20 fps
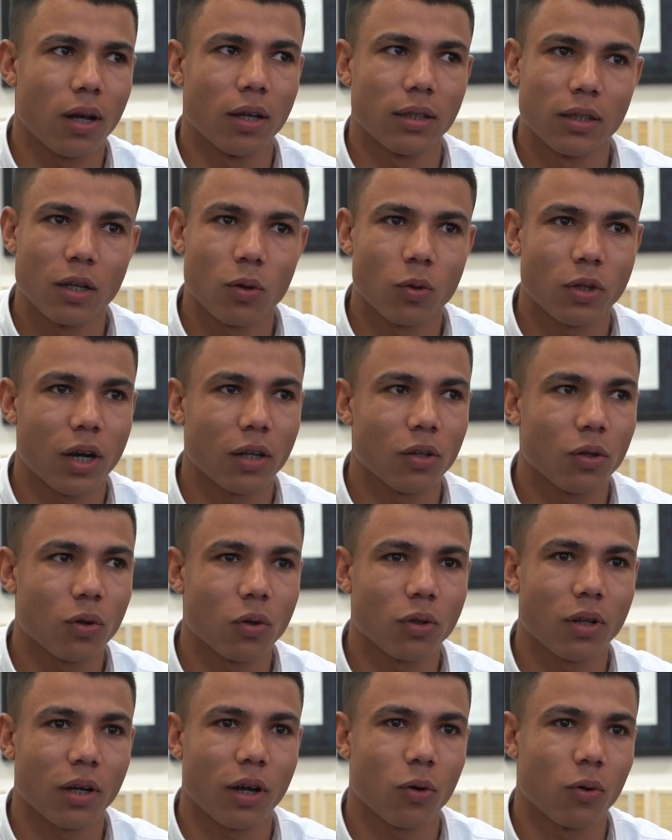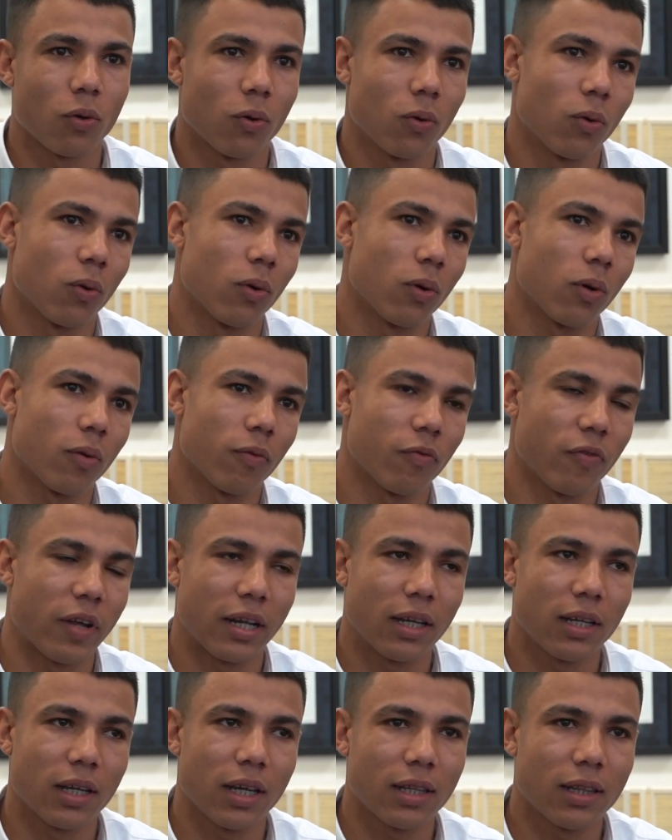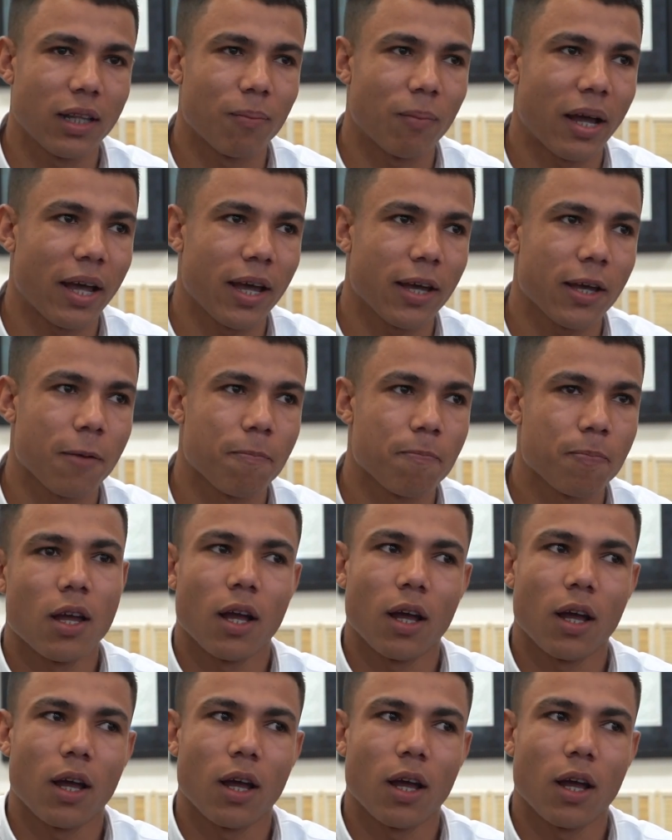32 نقطه كانوا فارقين جدا معايا